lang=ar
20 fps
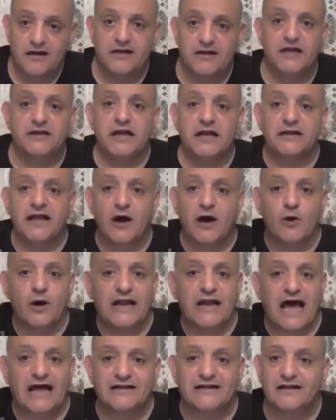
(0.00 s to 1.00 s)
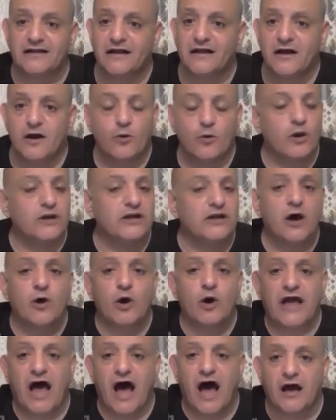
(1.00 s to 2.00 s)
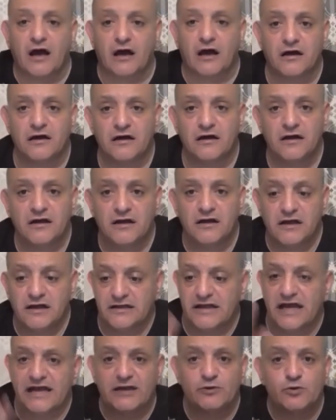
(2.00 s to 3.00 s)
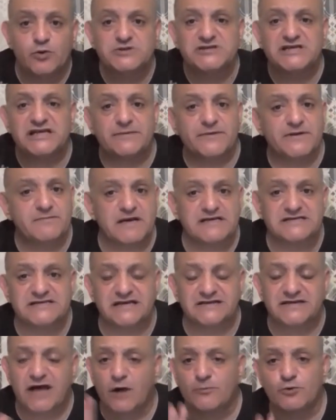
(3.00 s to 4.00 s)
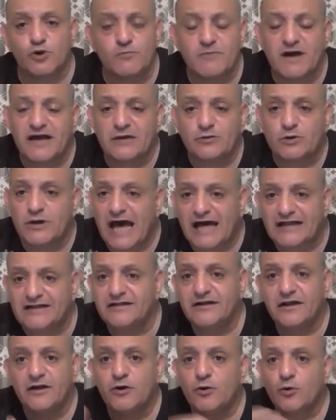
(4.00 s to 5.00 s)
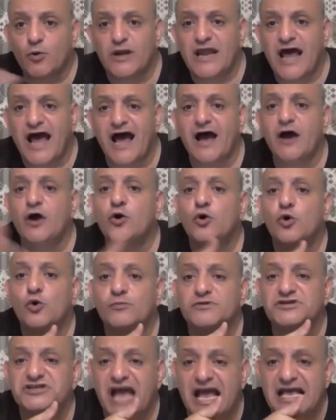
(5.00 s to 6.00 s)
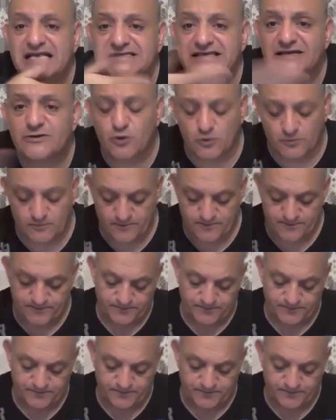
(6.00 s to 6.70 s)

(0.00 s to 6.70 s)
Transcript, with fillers: لأن الله هو العدل والله هو الحق لكن وزراء بالمنظر ده عمرهم ما كانوا العدل ولا حق ومش عايزينهم